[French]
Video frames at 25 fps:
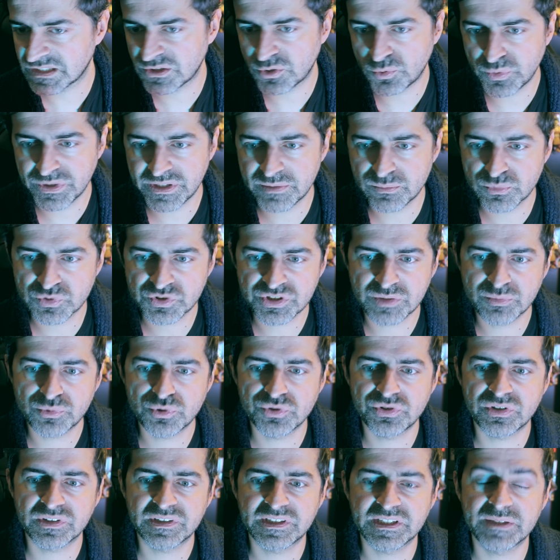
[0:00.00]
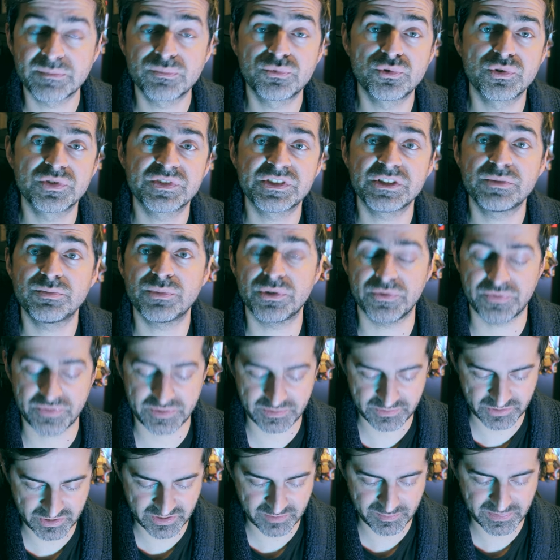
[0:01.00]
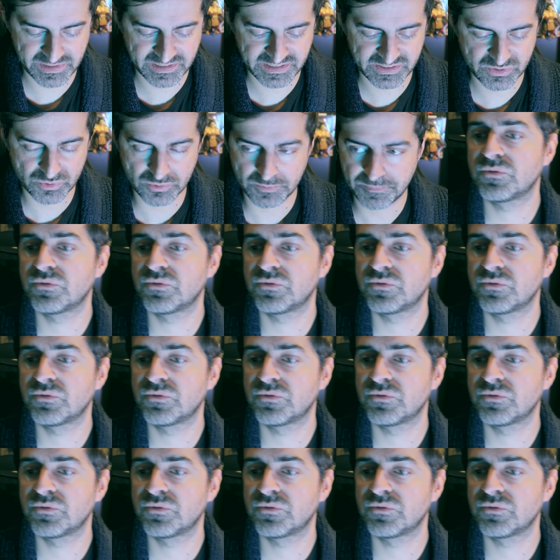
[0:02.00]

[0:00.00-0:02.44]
Alors oui, il me semble que dans Crypt 2, c'est une meuf, hein, j'avais bien raison.